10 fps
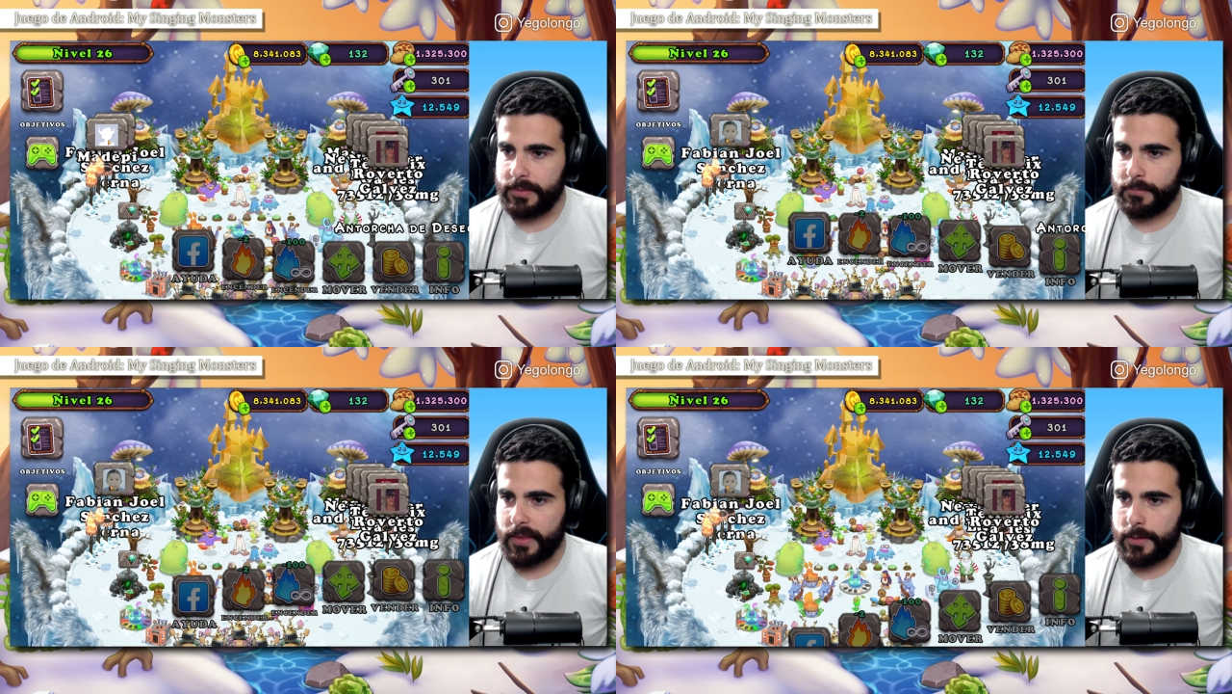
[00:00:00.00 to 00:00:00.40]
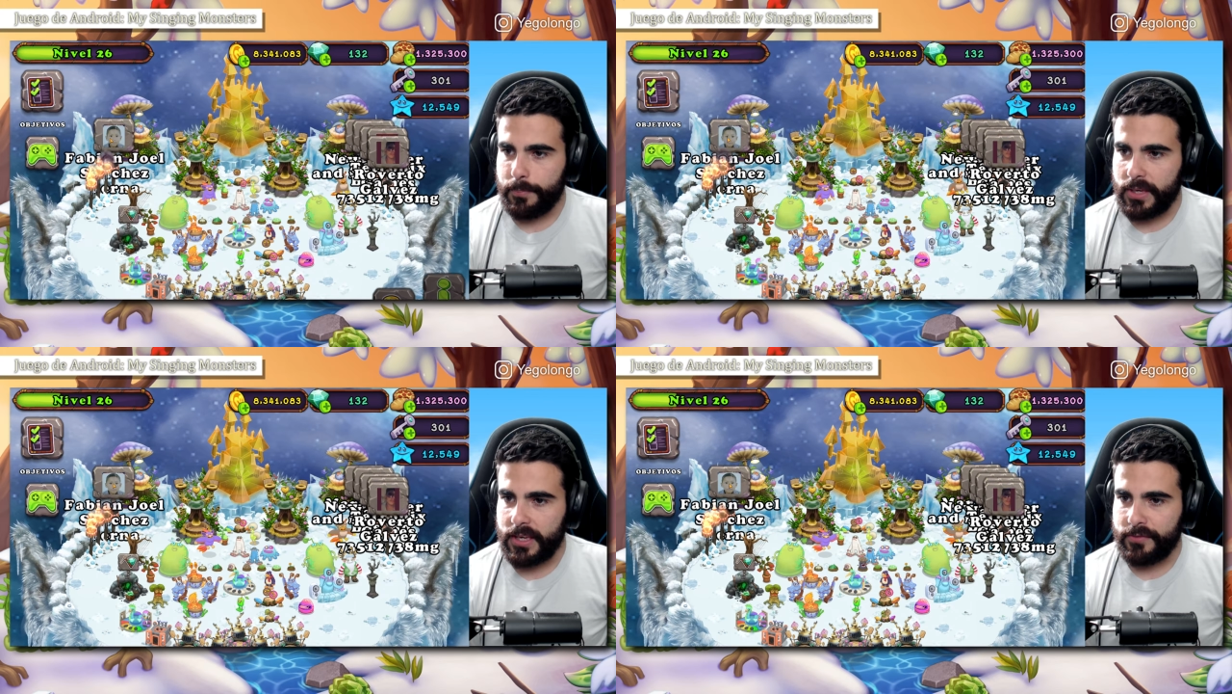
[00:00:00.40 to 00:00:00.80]

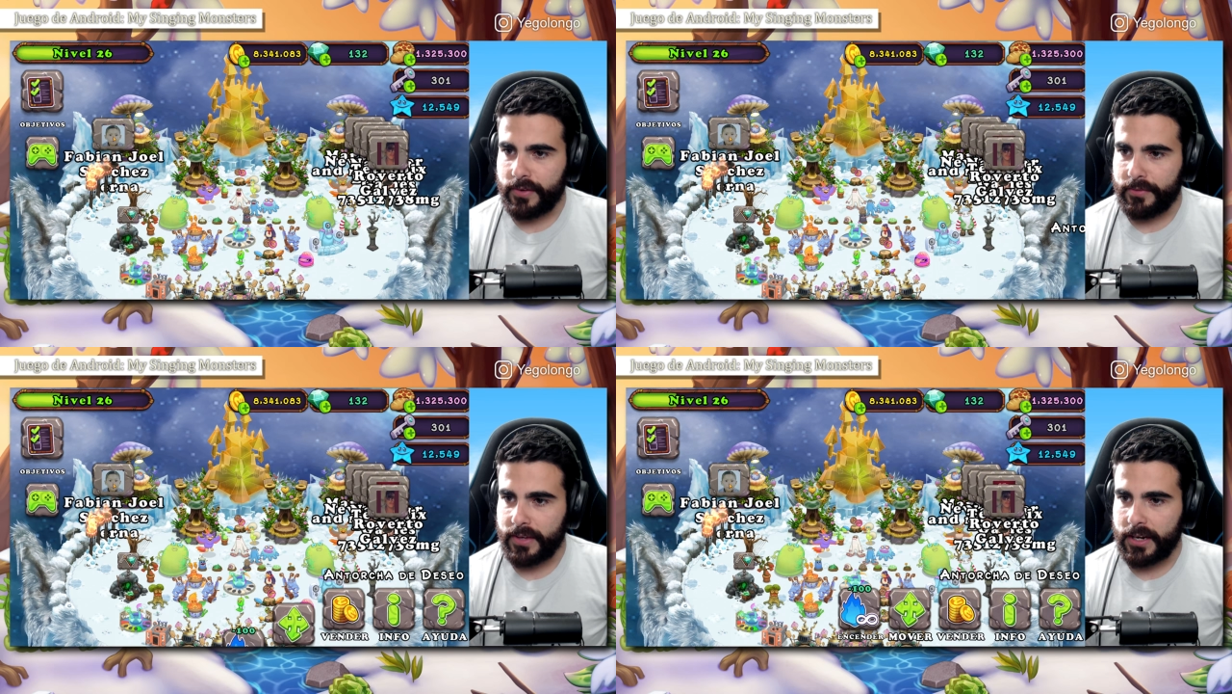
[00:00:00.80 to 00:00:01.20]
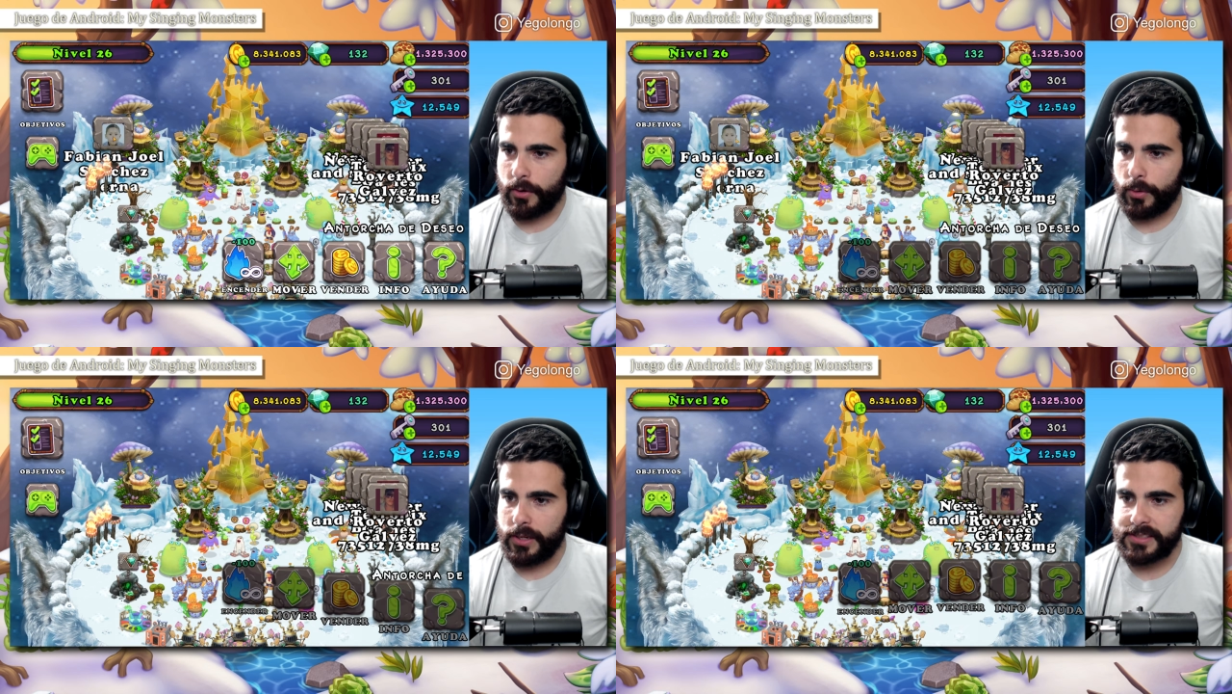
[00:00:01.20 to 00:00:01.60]
Madepi, Fabián
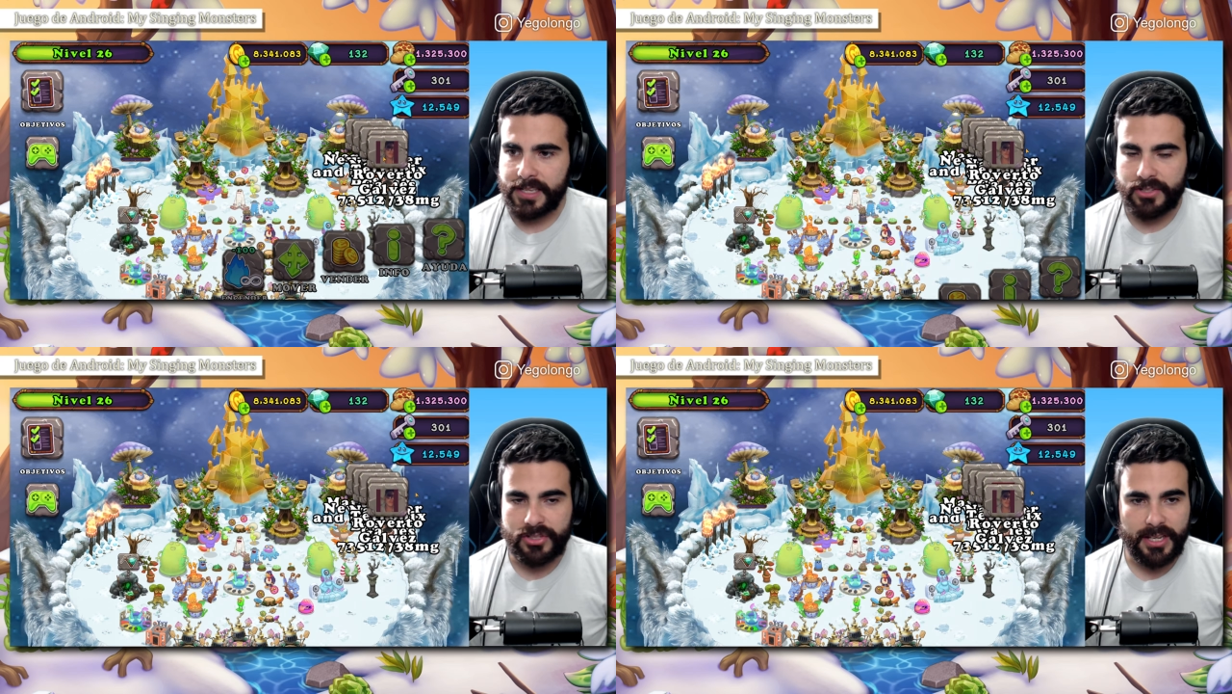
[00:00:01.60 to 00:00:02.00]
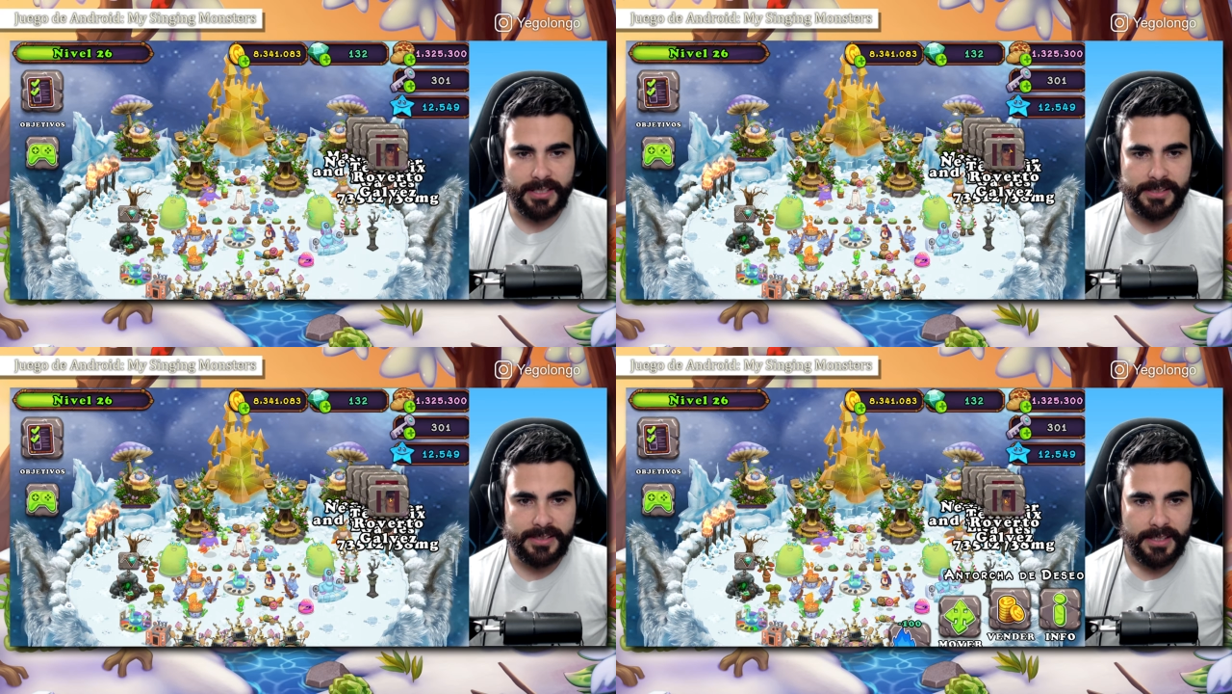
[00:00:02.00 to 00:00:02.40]
Joel
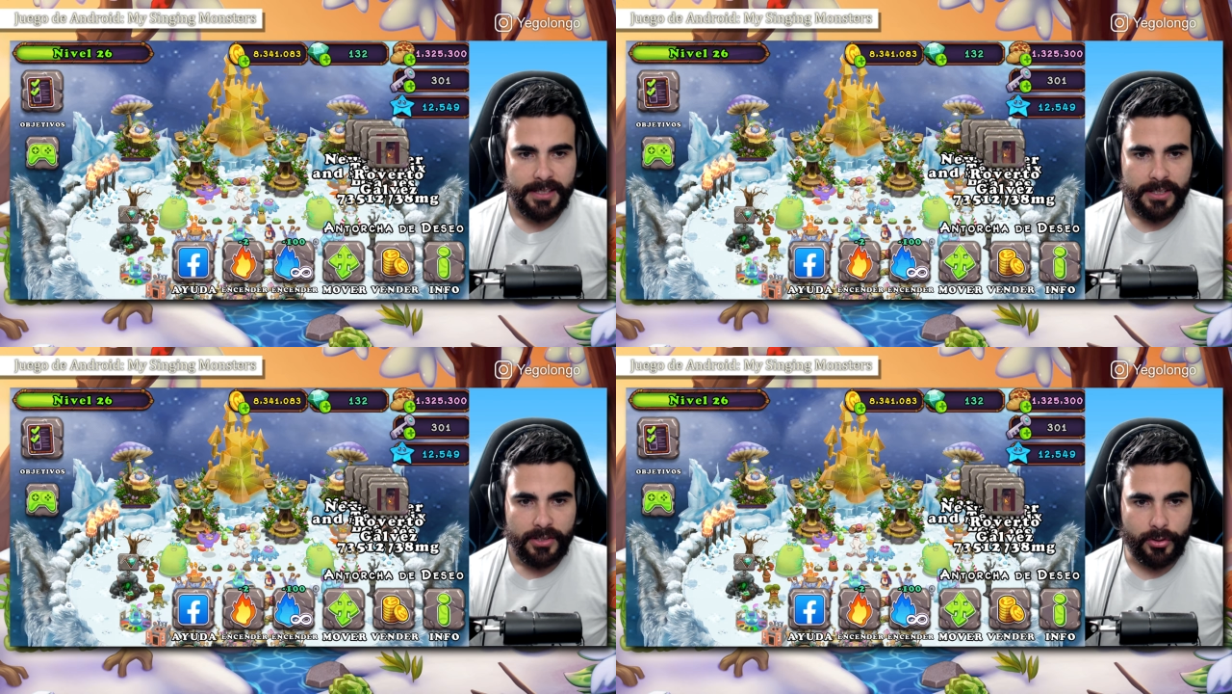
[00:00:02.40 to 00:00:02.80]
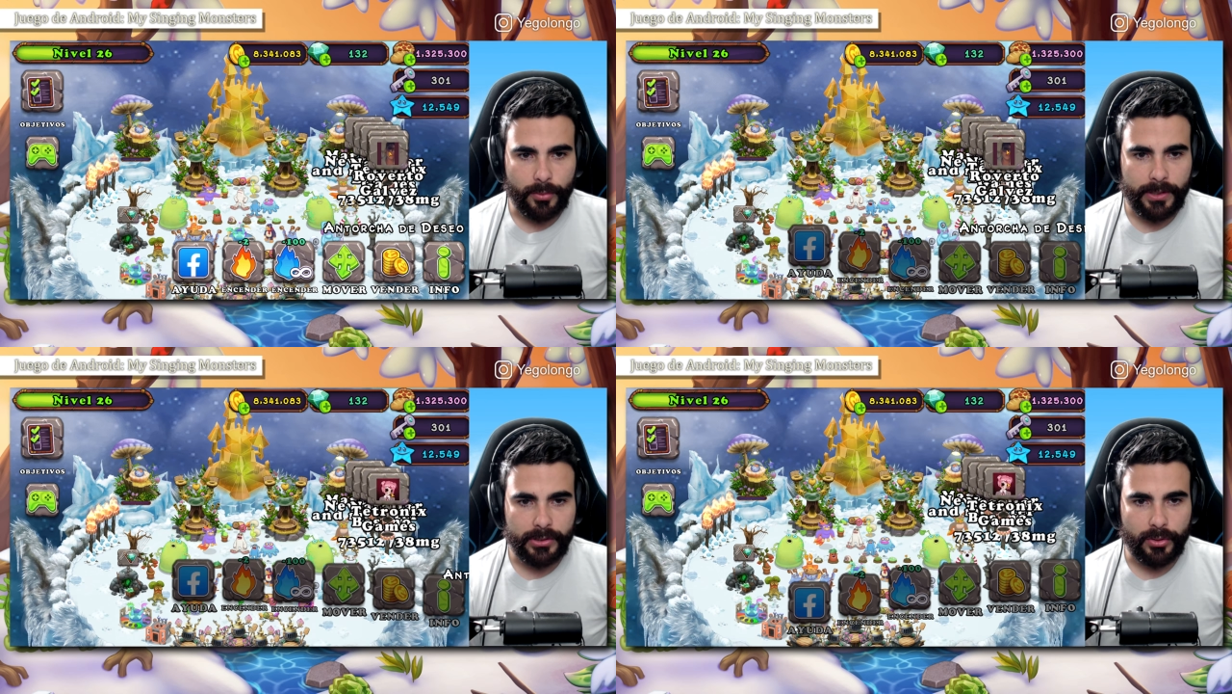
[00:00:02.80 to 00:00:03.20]
Sánchez,
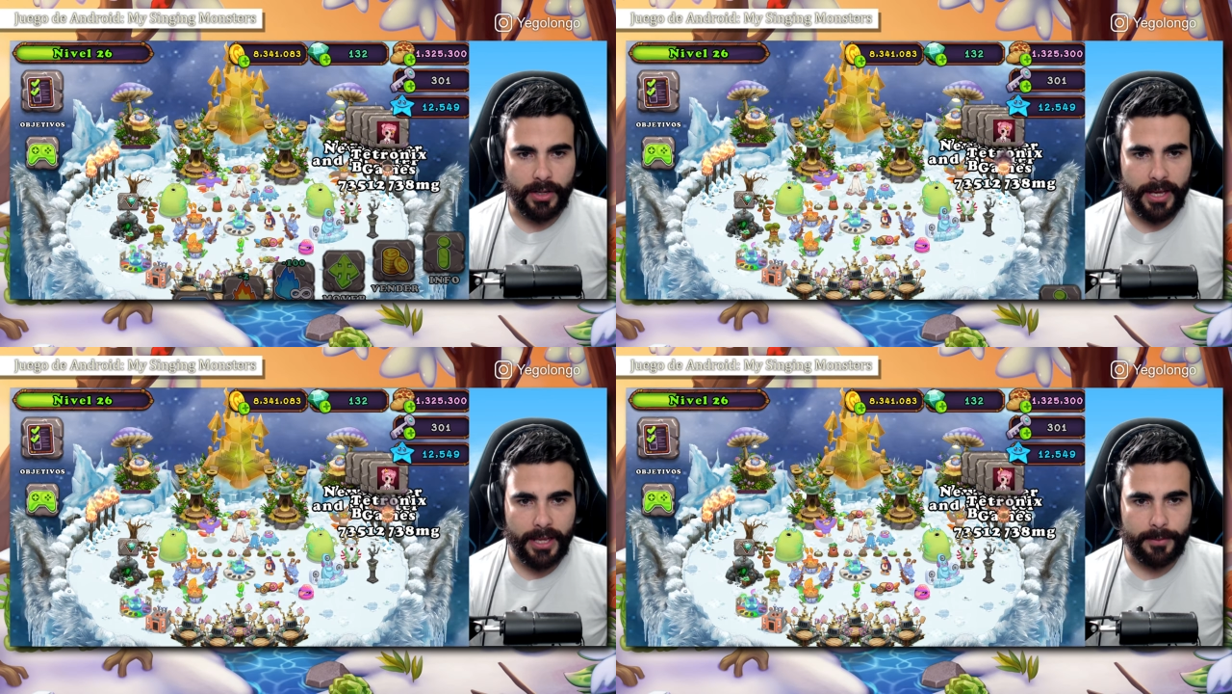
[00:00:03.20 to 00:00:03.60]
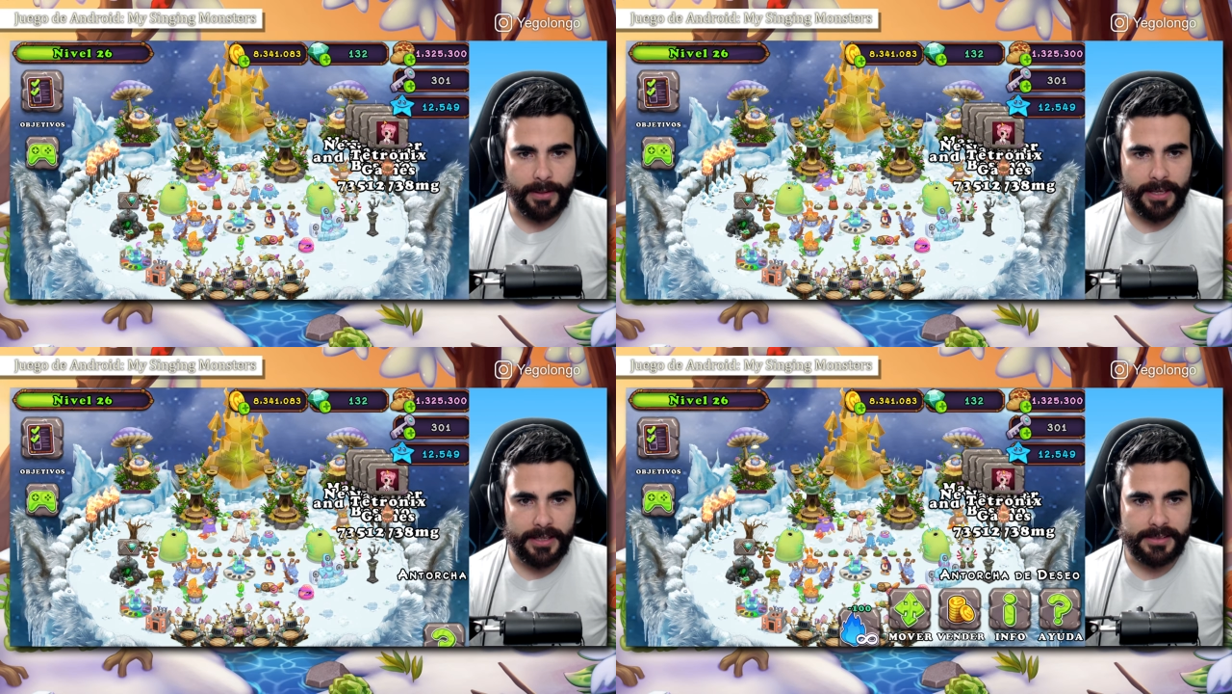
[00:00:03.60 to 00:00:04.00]
Roberto
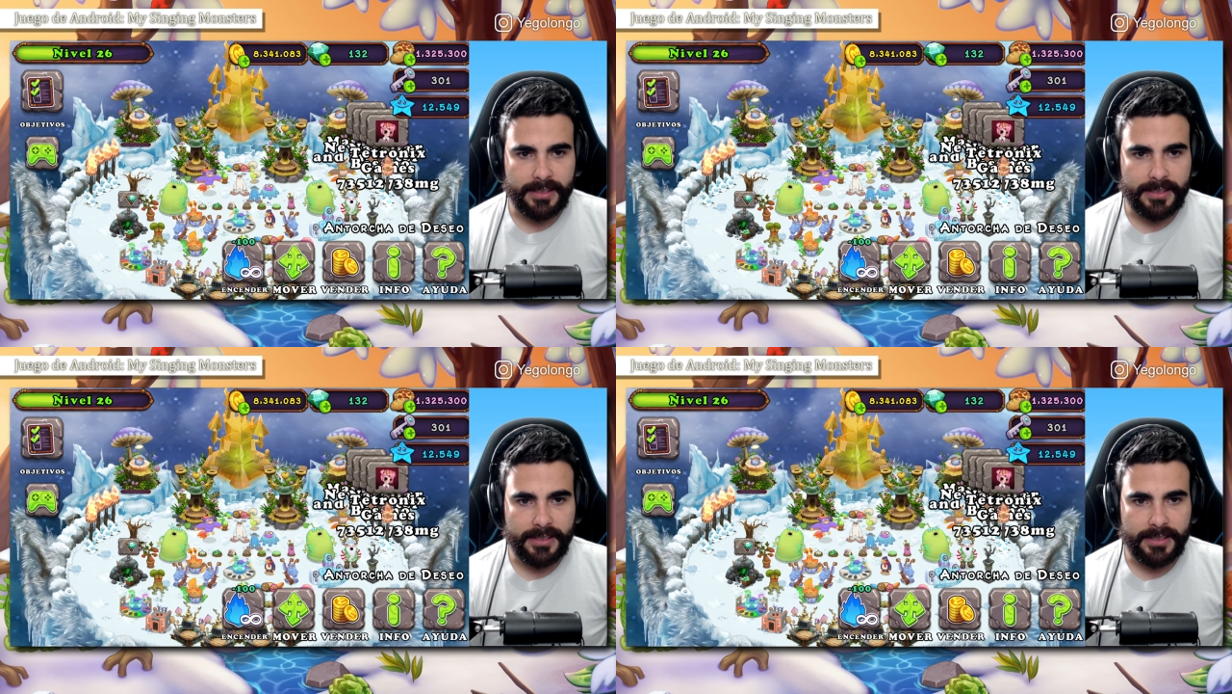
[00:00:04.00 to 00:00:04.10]
Calves,